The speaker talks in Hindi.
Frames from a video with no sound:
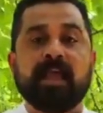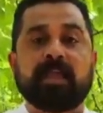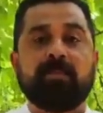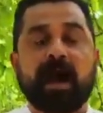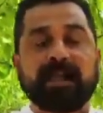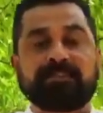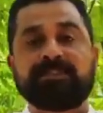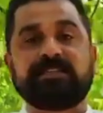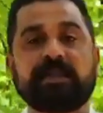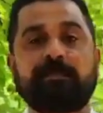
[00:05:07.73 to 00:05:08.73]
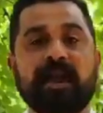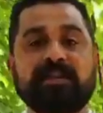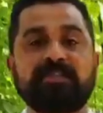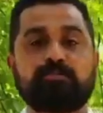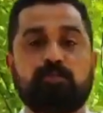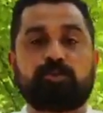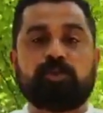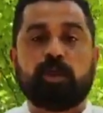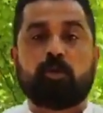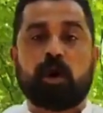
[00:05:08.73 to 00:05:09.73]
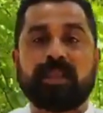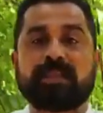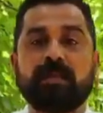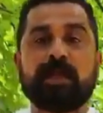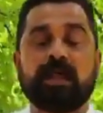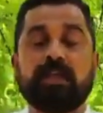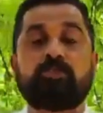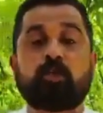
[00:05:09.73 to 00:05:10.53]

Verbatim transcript: कि भारतीय जनता पार्टी इस मुद्दे को हल्के में नहीं